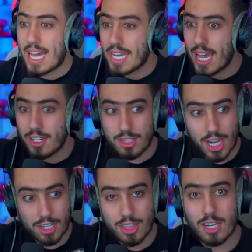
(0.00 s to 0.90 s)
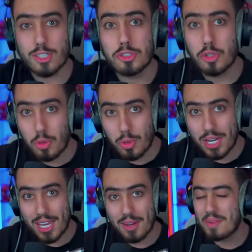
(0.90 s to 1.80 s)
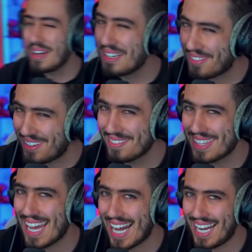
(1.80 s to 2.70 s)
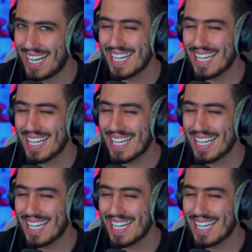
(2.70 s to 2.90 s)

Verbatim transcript: عن هذا التحديث الأسطوري والممتع